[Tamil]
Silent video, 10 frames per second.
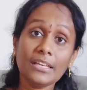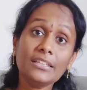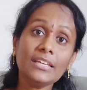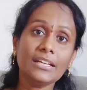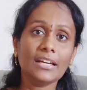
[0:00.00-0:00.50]

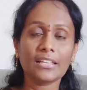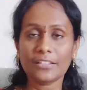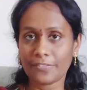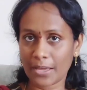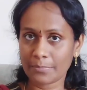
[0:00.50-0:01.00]
எது
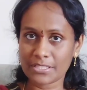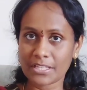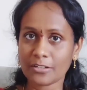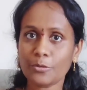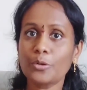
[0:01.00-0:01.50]
இங்கேருந்து
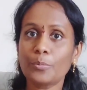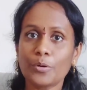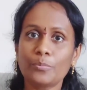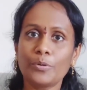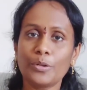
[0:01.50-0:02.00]
ஃபேமஸாக கொண்டு
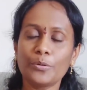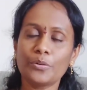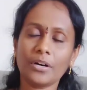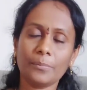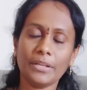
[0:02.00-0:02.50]
போக முடியும்
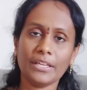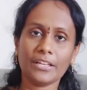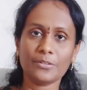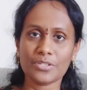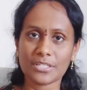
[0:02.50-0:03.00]
அப்படிங்கிற
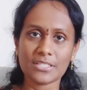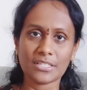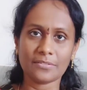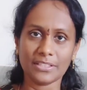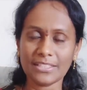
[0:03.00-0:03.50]

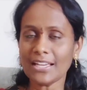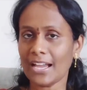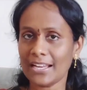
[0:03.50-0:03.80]
கொஸ்டின்ஸுக்கு வந்து